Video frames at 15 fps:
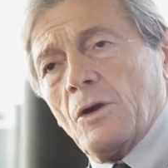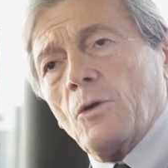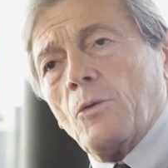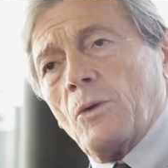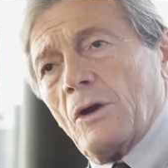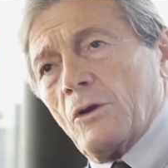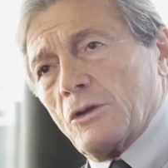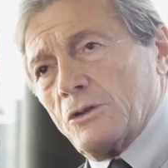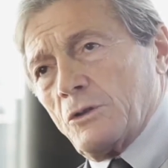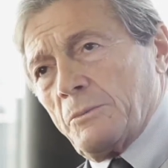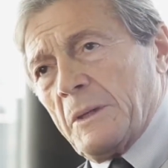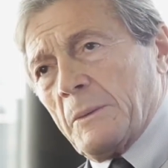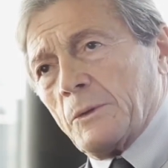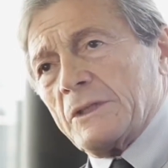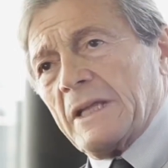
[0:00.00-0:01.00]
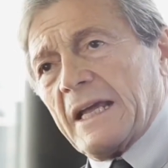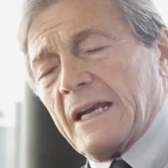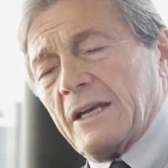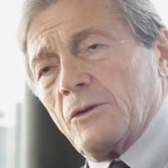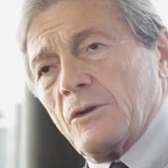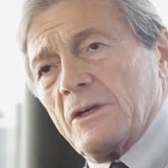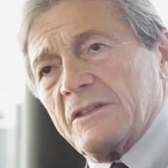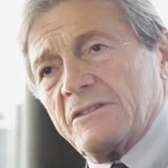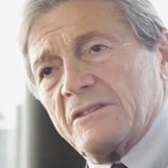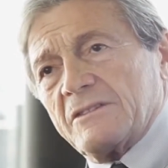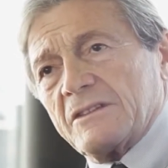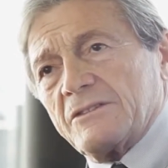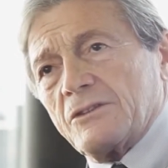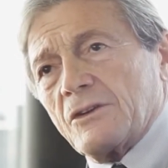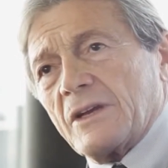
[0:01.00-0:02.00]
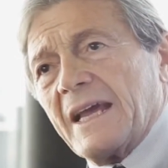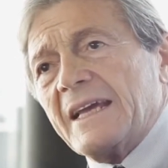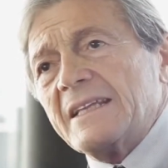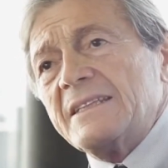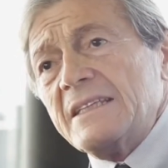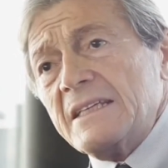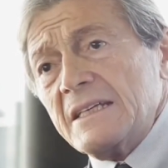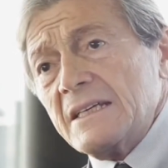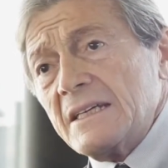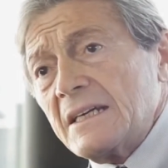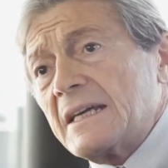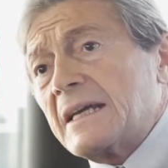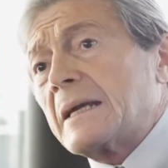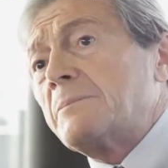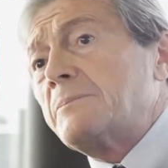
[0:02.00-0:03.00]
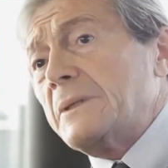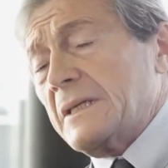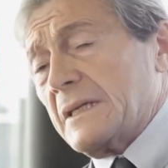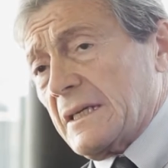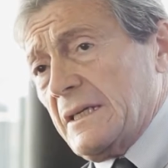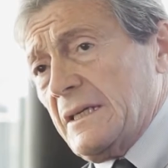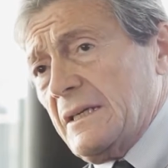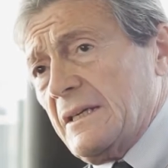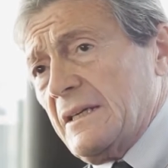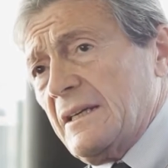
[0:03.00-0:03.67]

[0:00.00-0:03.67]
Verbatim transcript: Quello che dobbiamo dare noi la sensazione è di capire,